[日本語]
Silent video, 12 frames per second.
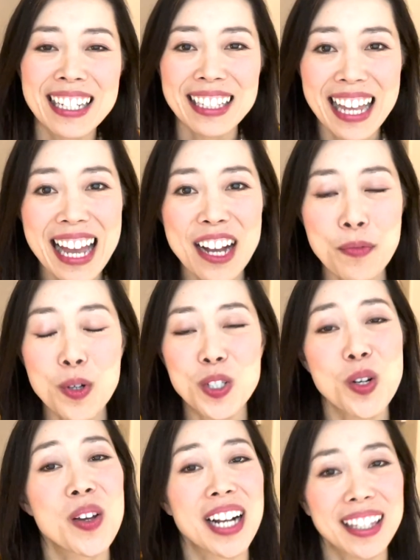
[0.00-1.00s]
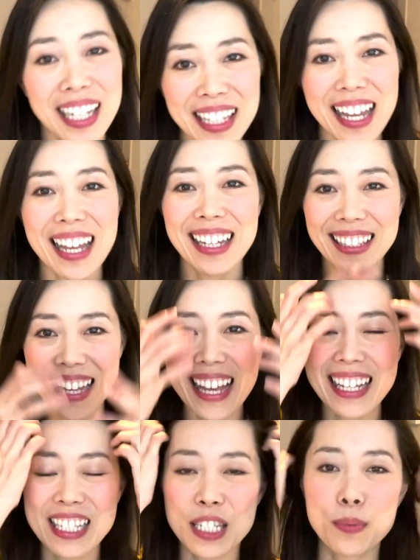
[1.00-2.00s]
ね面白い方で
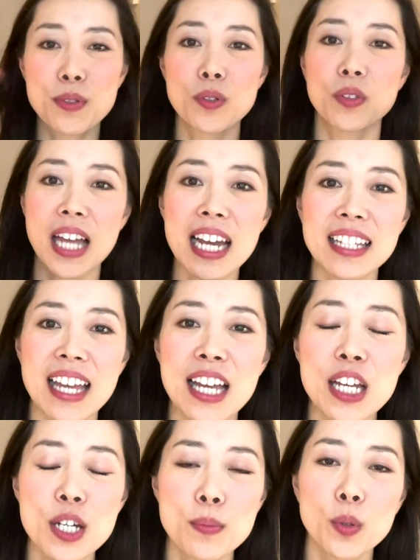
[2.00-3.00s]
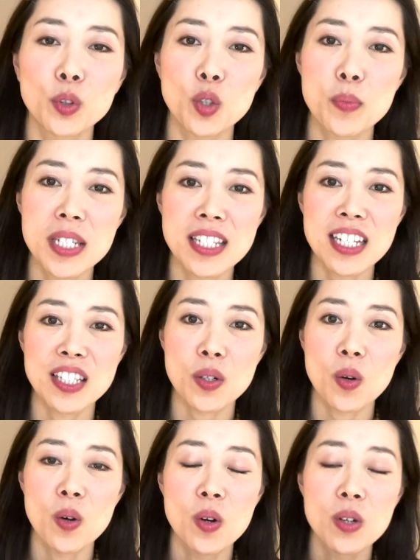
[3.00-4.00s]
ね自分の代でもっとビジネス
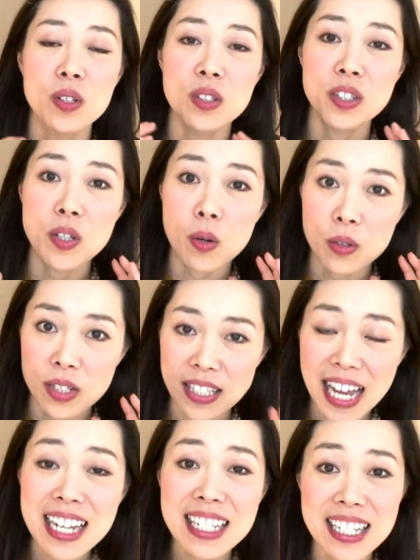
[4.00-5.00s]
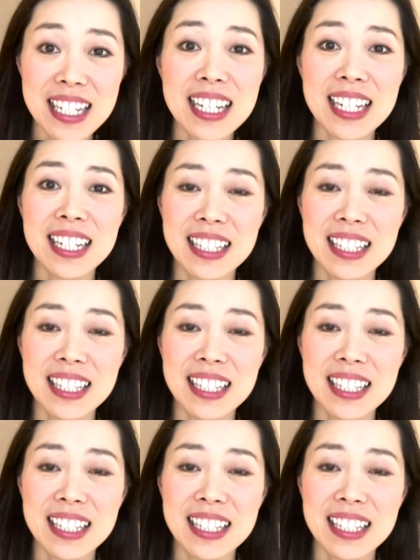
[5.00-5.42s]
を強くしたいし、